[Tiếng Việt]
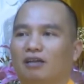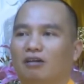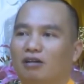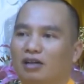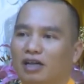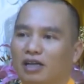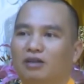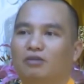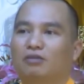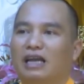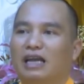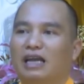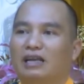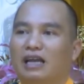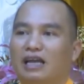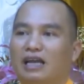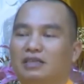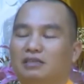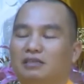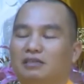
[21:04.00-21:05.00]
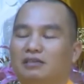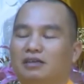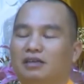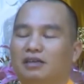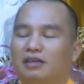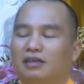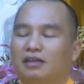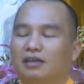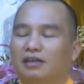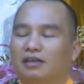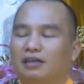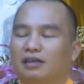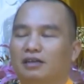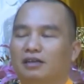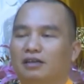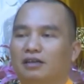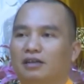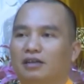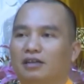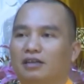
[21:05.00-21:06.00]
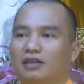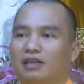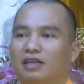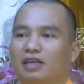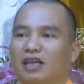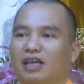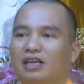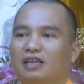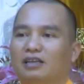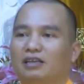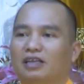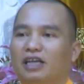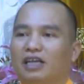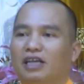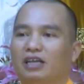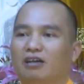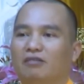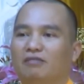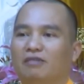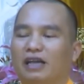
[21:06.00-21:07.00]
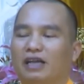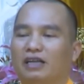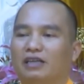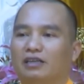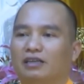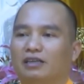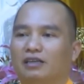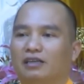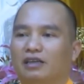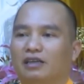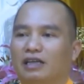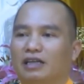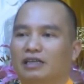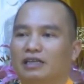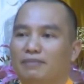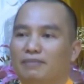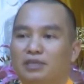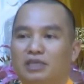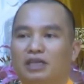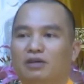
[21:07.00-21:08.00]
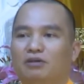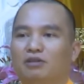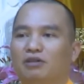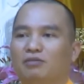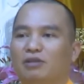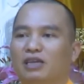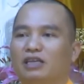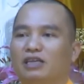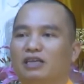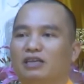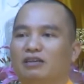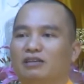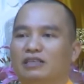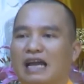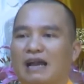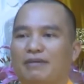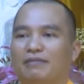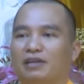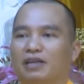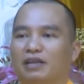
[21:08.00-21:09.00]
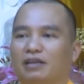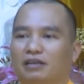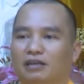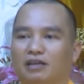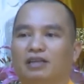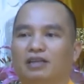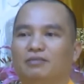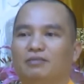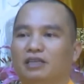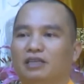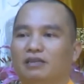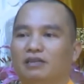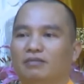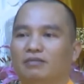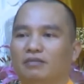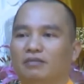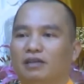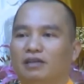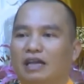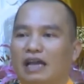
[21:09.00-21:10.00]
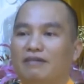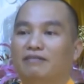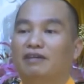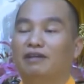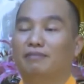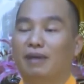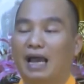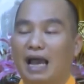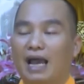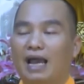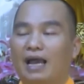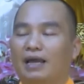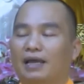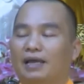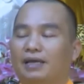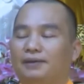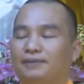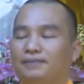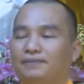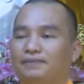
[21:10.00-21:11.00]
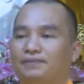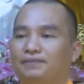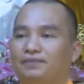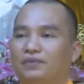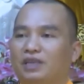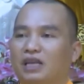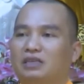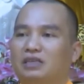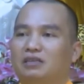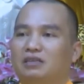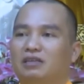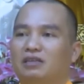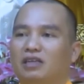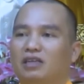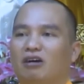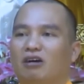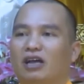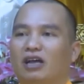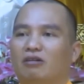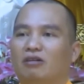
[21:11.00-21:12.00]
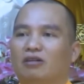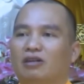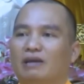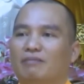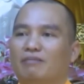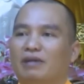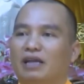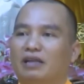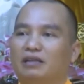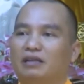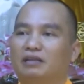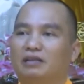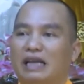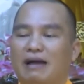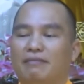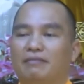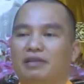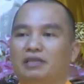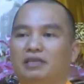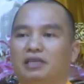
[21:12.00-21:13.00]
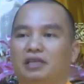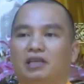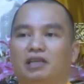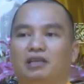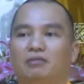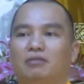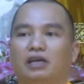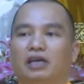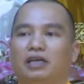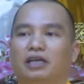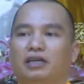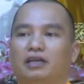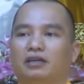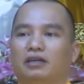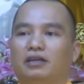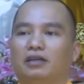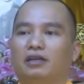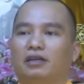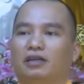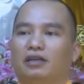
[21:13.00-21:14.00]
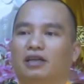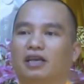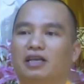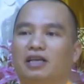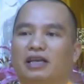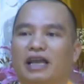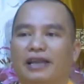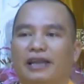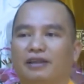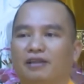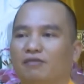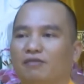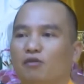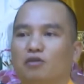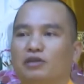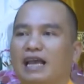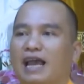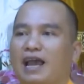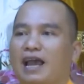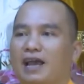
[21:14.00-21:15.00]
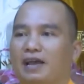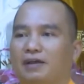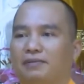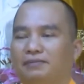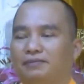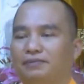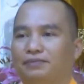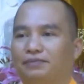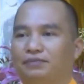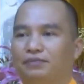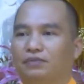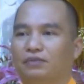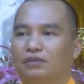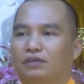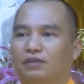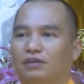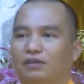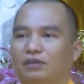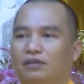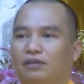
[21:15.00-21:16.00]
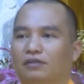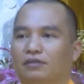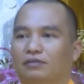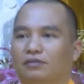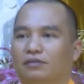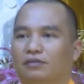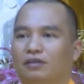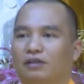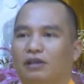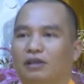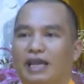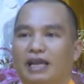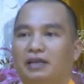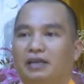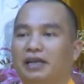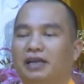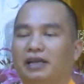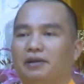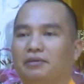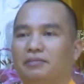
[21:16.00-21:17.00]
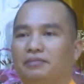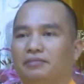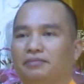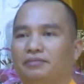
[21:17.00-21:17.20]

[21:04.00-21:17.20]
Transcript: có cây cũng đắt ngày xưa những cái cây như thế nó phải gì hàng trăm triệu nhưng bây giờ nó giảm đi hàng nửa thậm chí hai phần ba ngày xưa đi hỏi khoảng năm hai tám đến chín đến mười thì cây cảnh nó vô giá nó hét ghê lắm